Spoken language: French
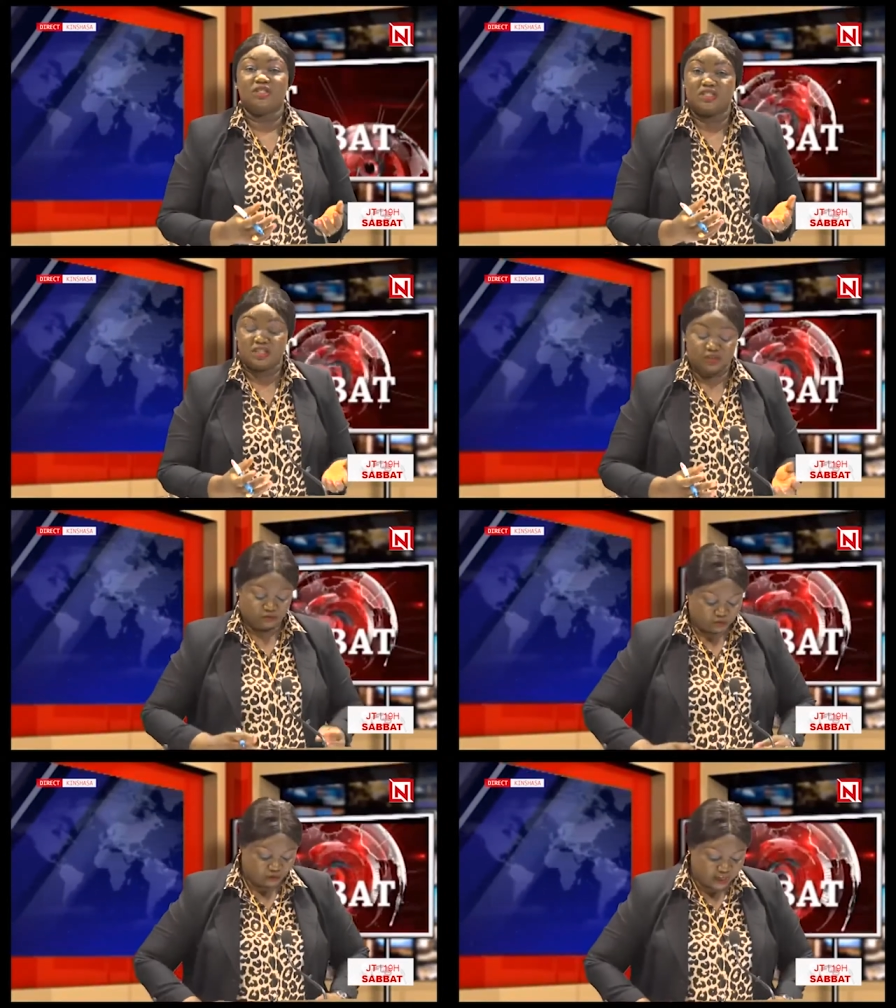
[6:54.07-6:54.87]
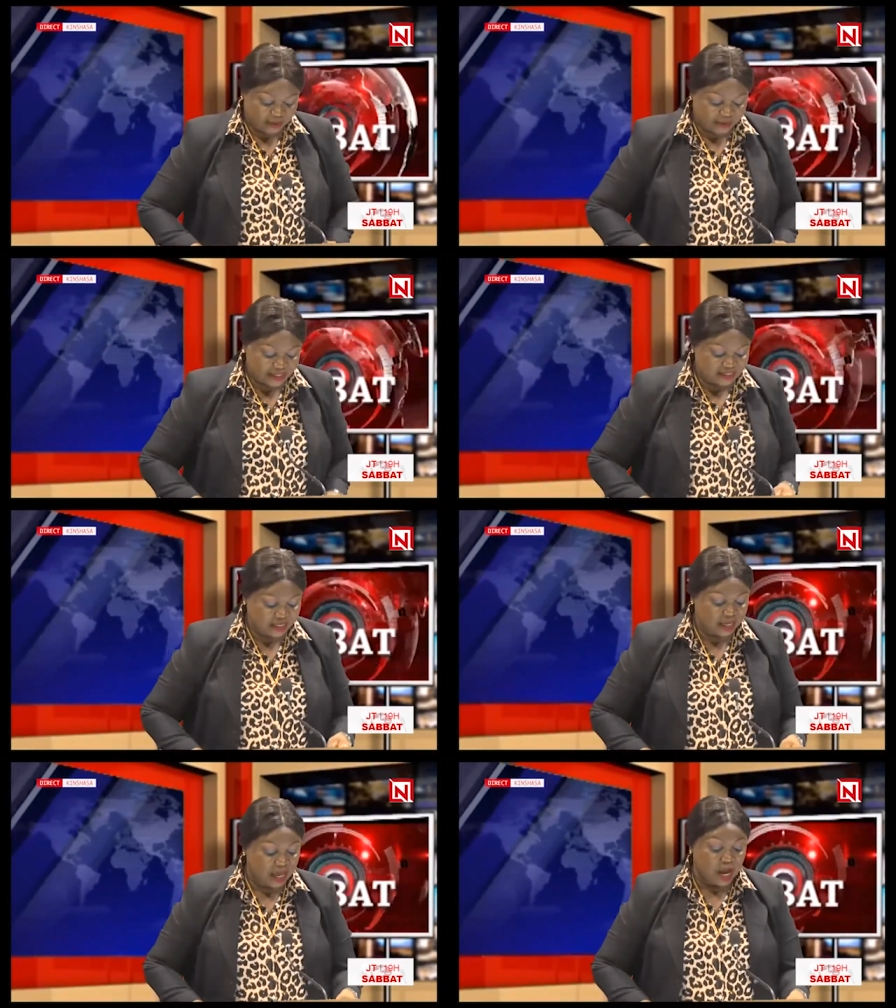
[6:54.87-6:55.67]
si vous voulez
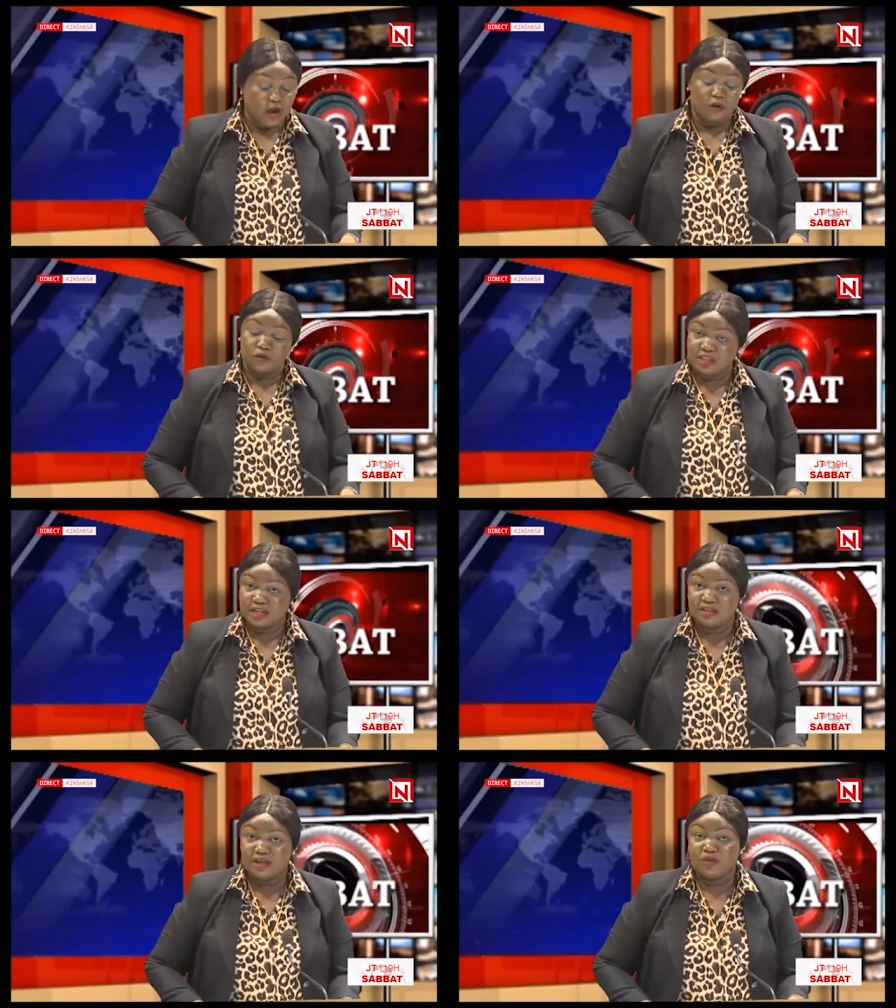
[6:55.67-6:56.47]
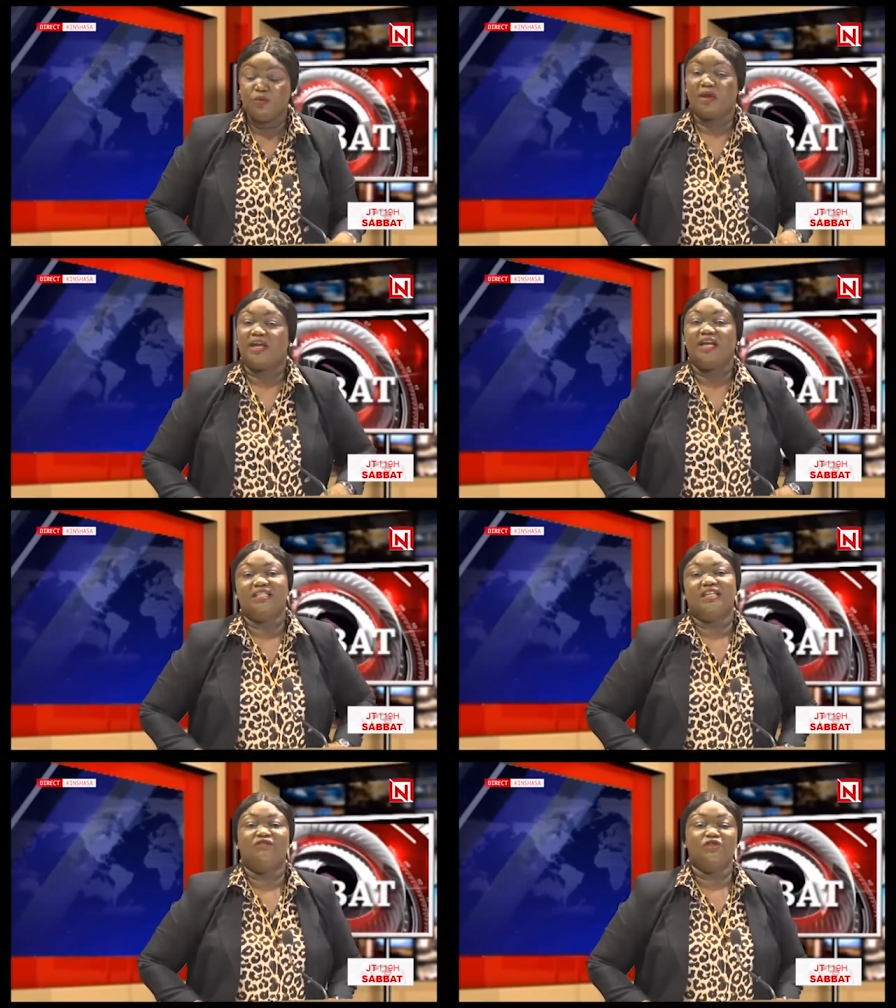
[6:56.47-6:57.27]
passer, contacter Numérica
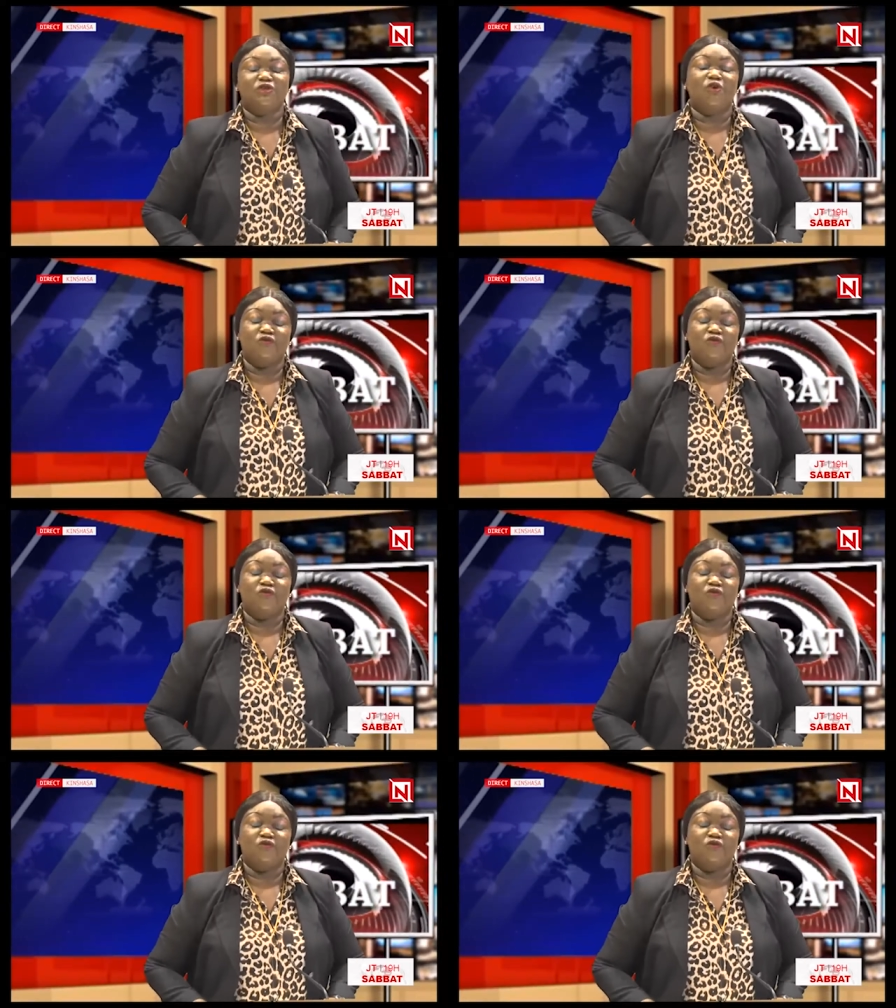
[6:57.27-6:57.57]
Télévision.